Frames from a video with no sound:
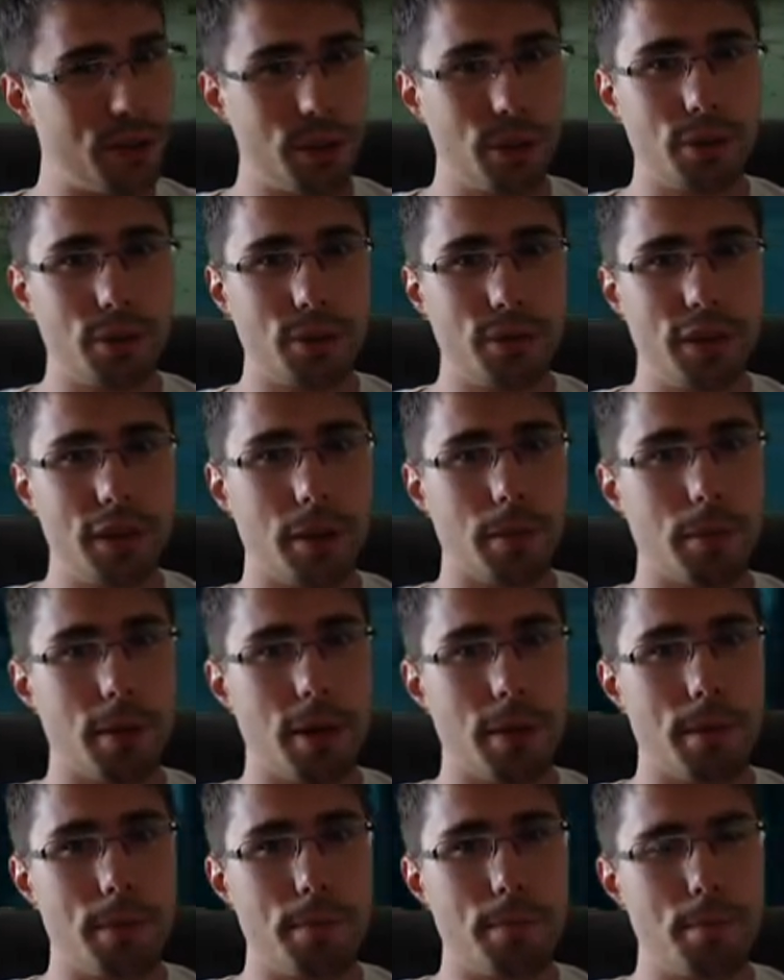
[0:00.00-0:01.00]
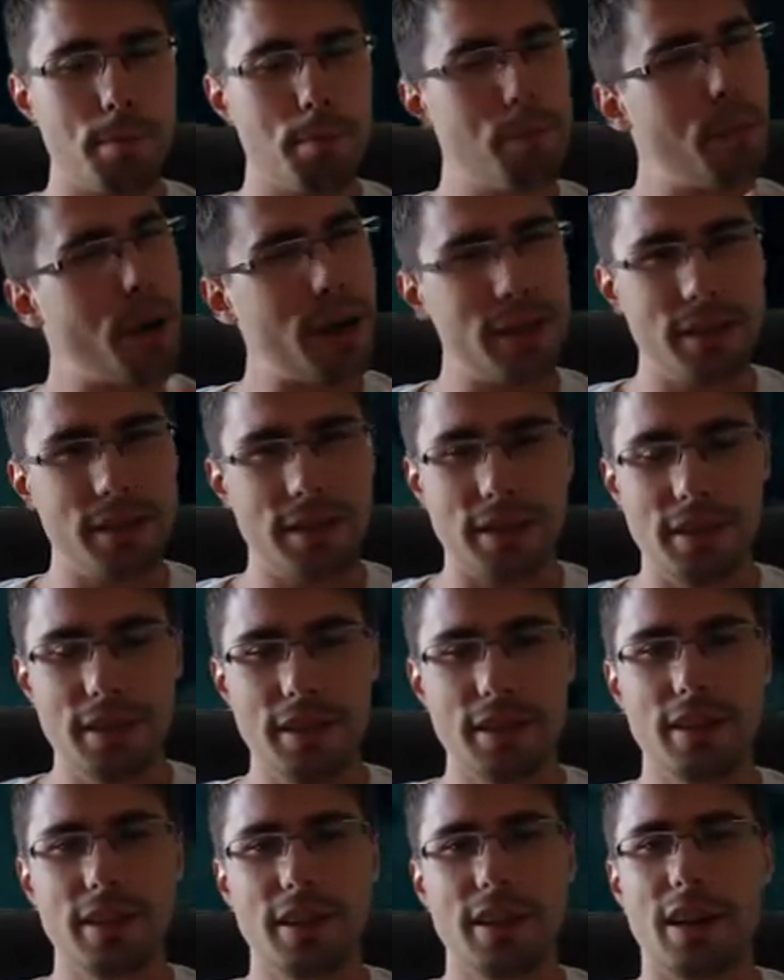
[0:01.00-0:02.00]
de revenir, mais pas ici.
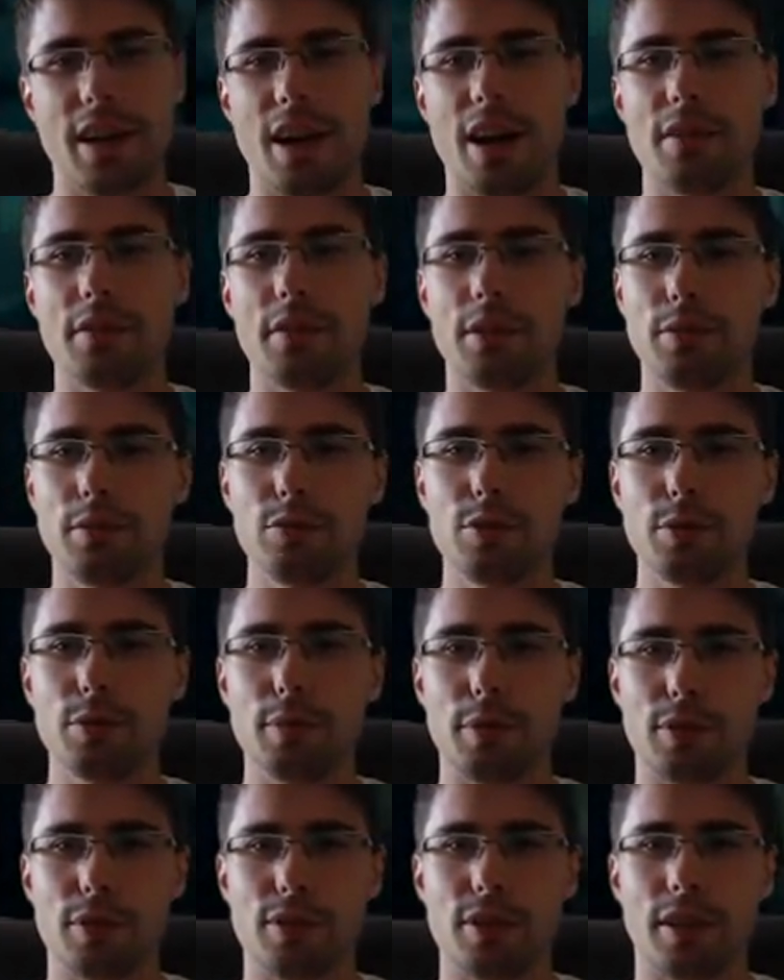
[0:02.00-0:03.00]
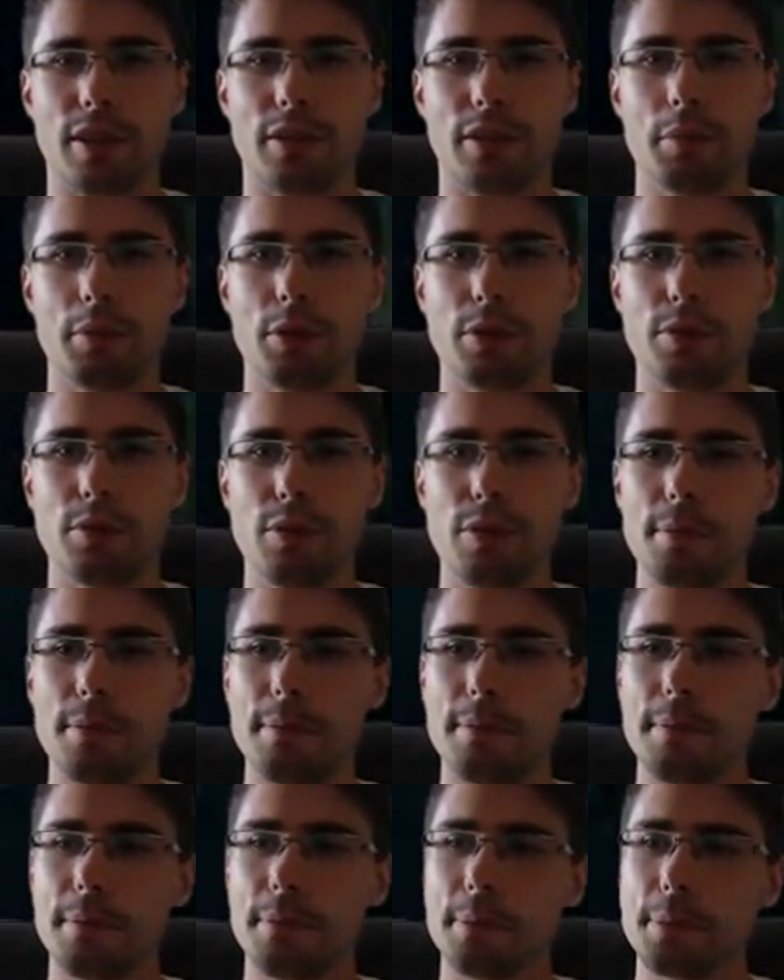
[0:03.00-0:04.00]
Avec vous, je pense que ce serait vraiment cool.
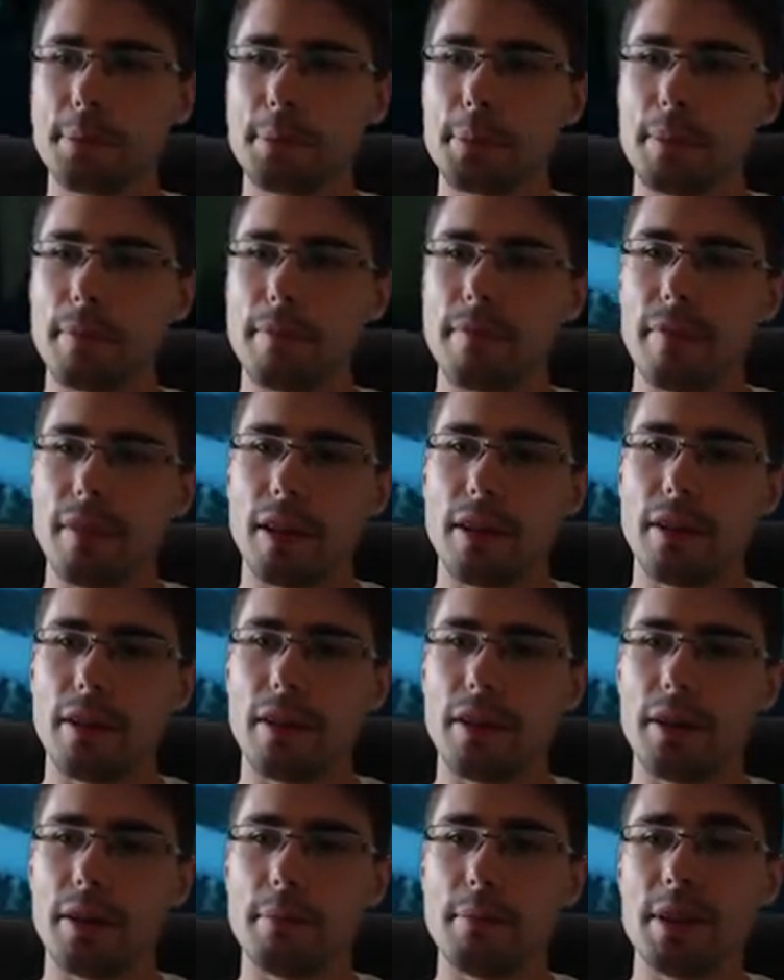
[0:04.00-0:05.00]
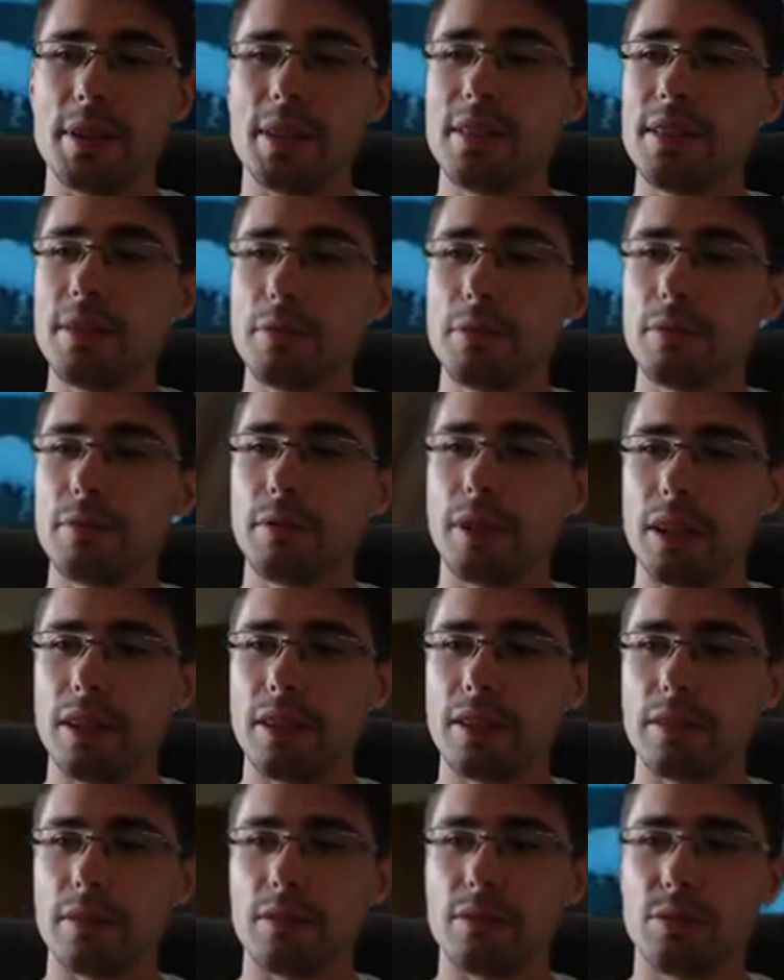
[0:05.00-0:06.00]
Euh, mais sinon, voilà,
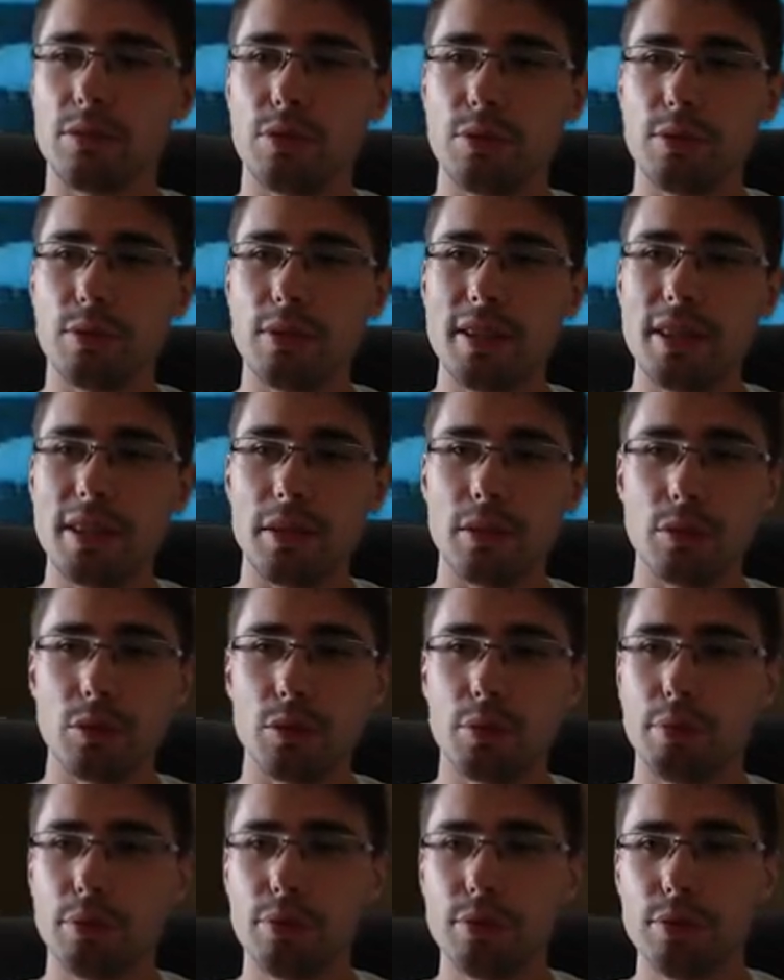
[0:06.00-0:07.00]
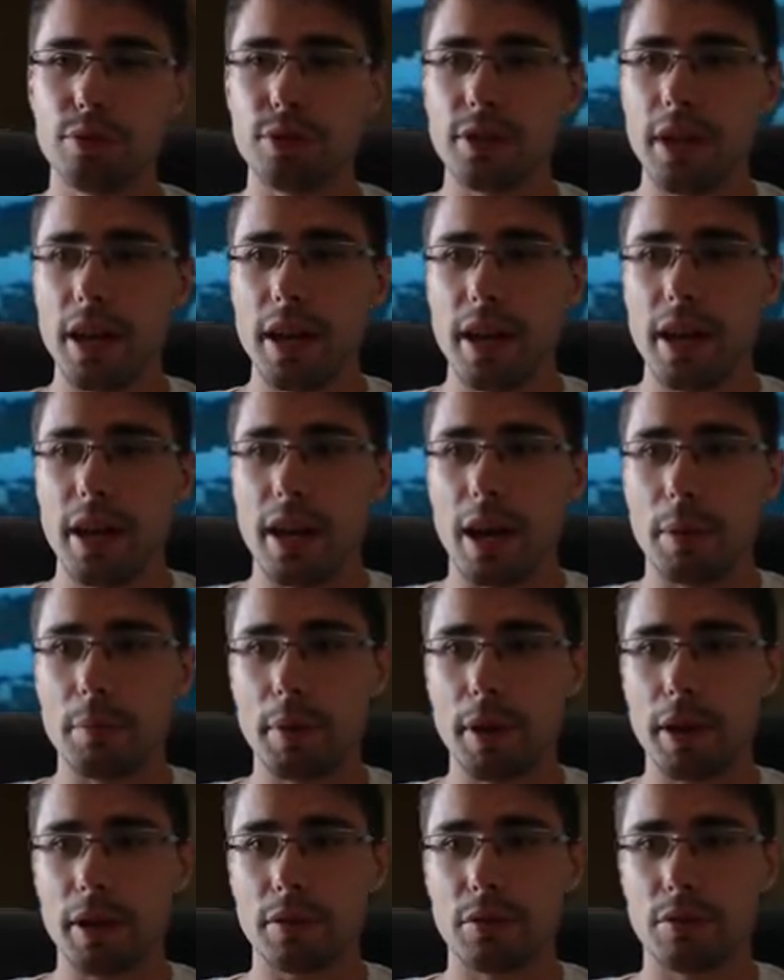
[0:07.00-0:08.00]
que dire de plus à
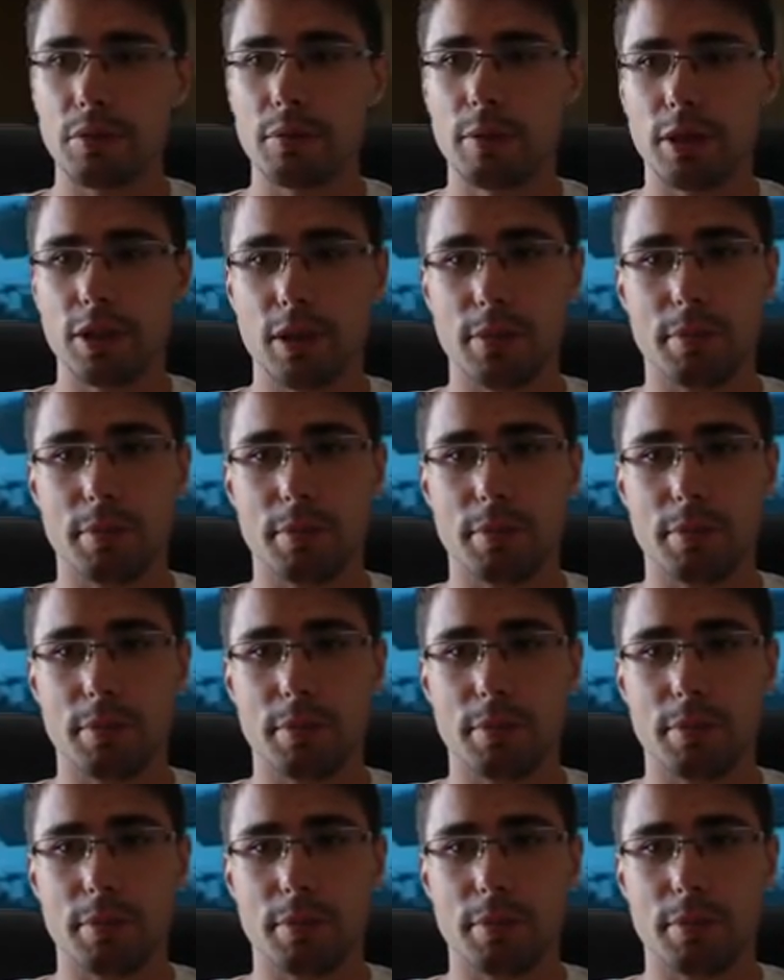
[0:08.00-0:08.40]
part que bah, j'ai